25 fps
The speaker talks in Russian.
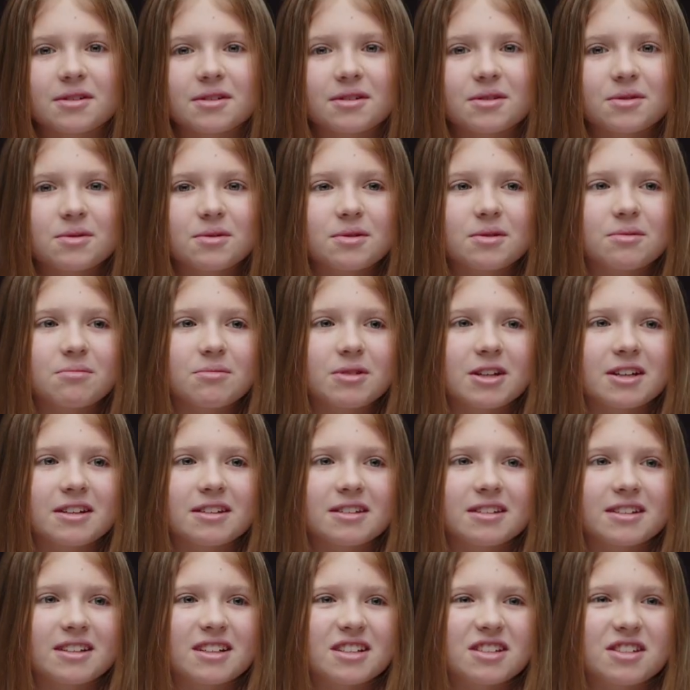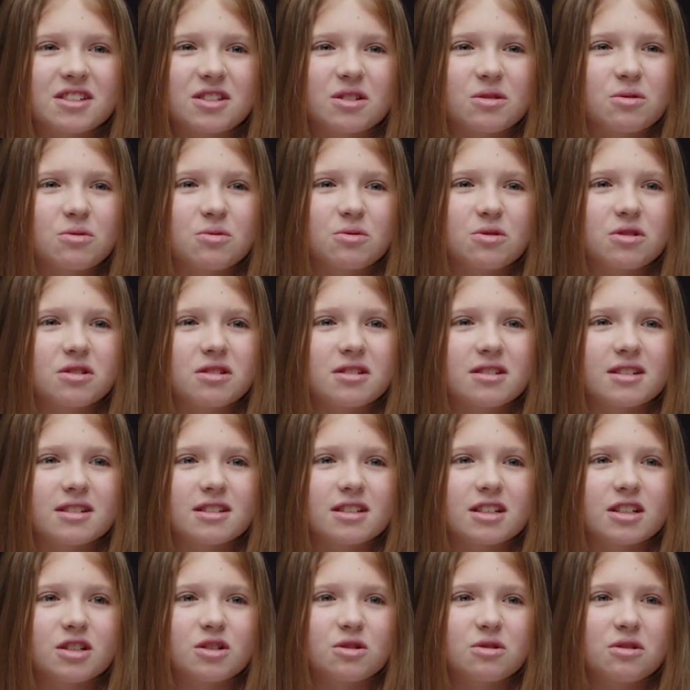Ну, и мне это кажется лучше
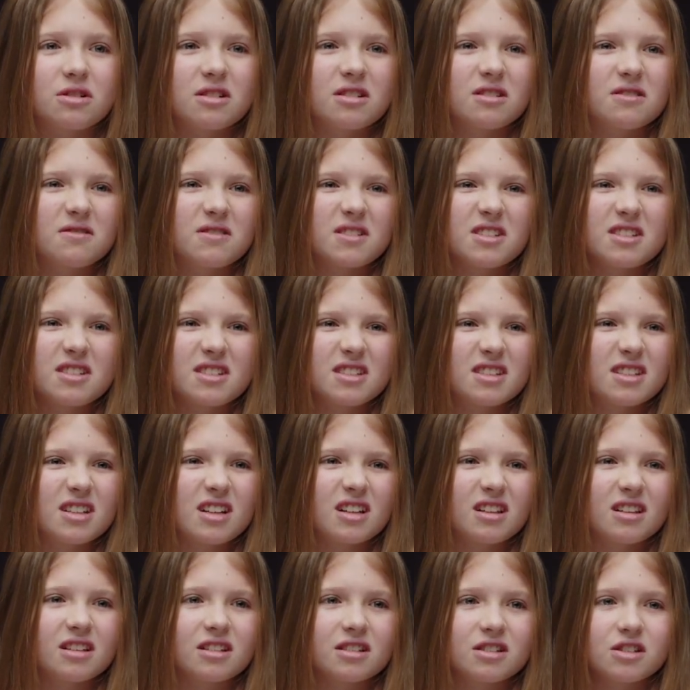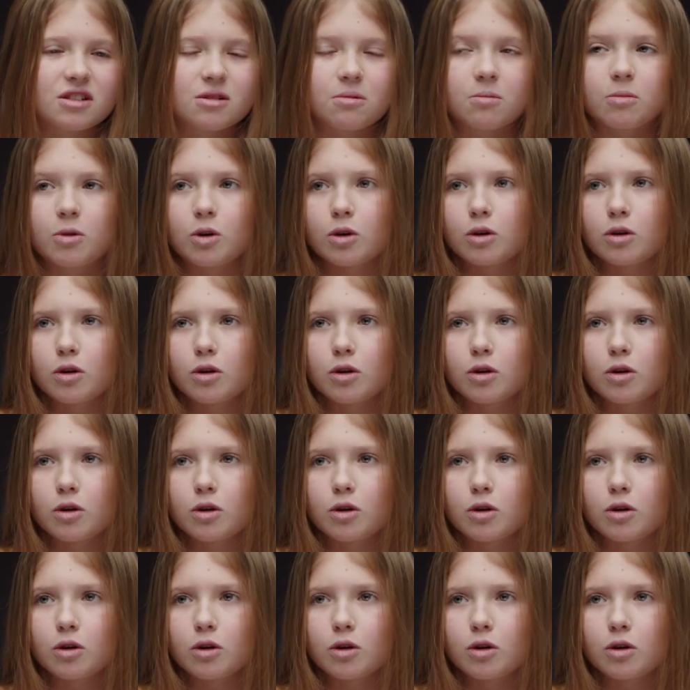сказать, что я этого не сделала, чем